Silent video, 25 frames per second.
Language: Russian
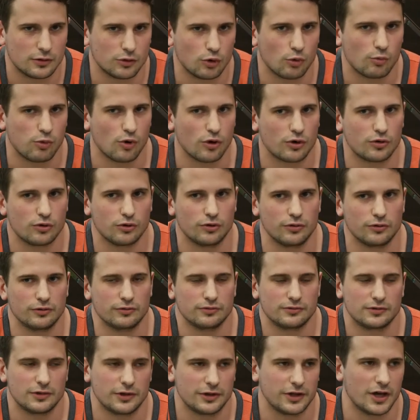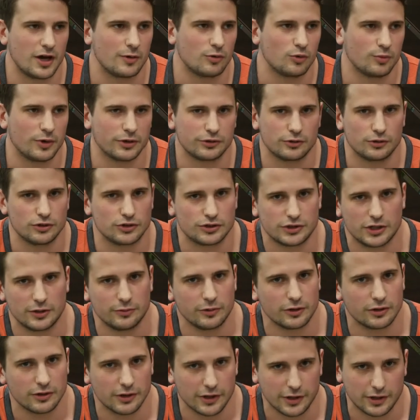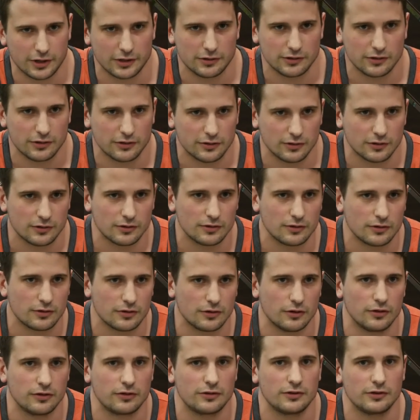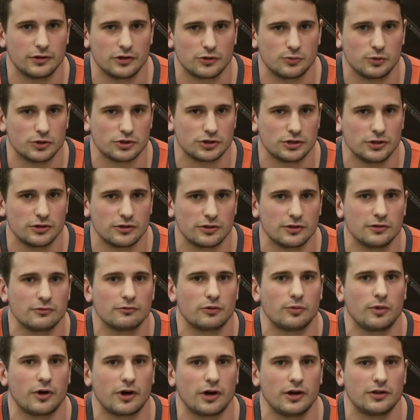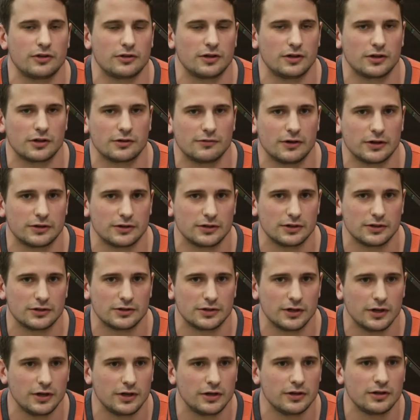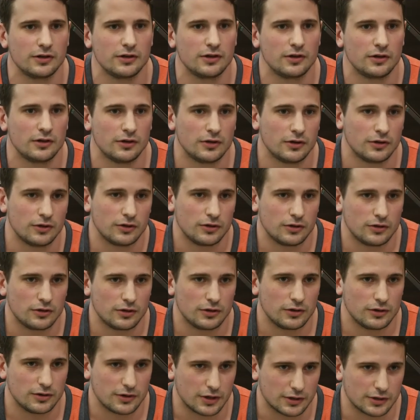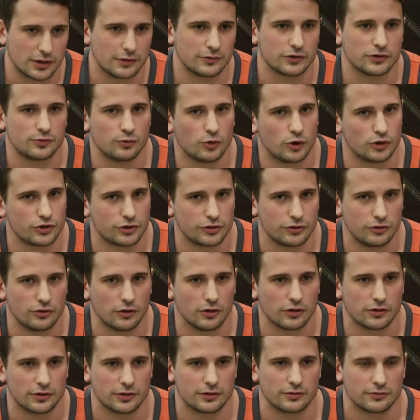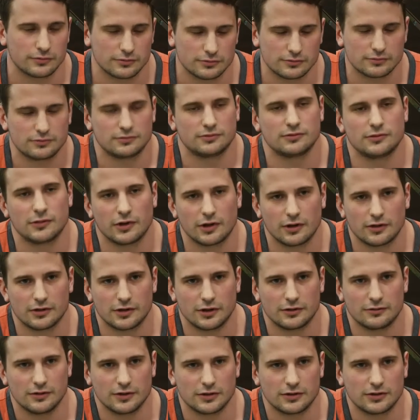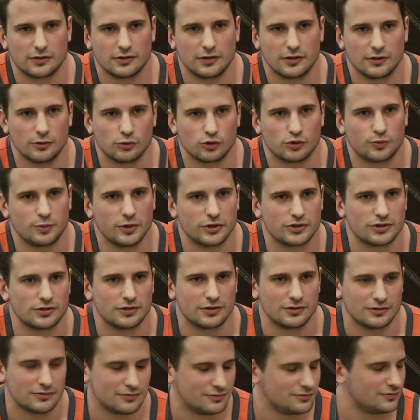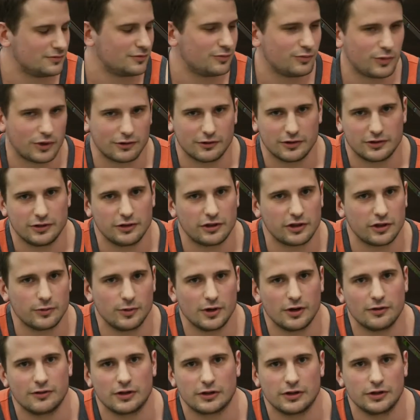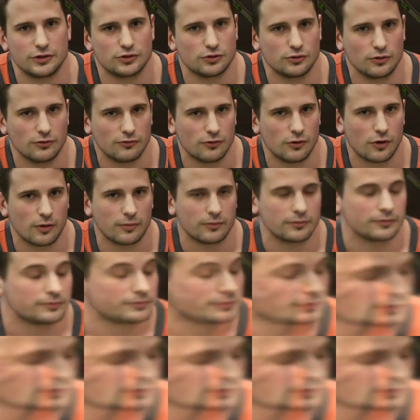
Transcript: глубокую яму по той же самой калорийности. То есть не спешите, выбирайте адекватные цели, тогда вы сможете долго, соответственно, и успешно приводить себя в отличную форму.